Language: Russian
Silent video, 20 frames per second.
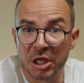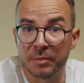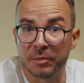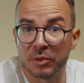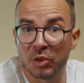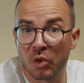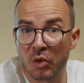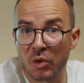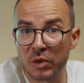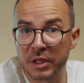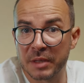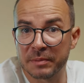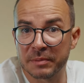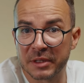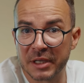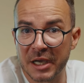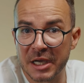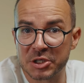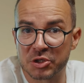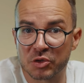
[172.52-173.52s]
и многим
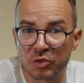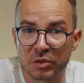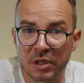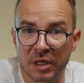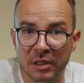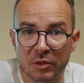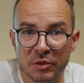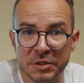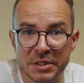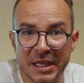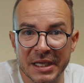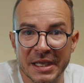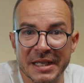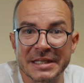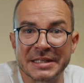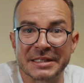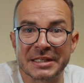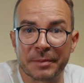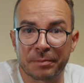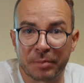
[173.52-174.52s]
даже удалось
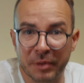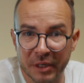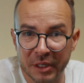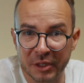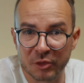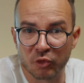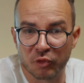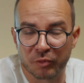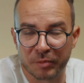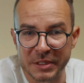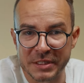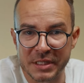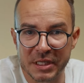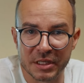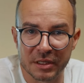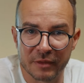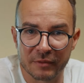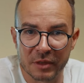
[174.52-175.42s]
запрыгнуть в последний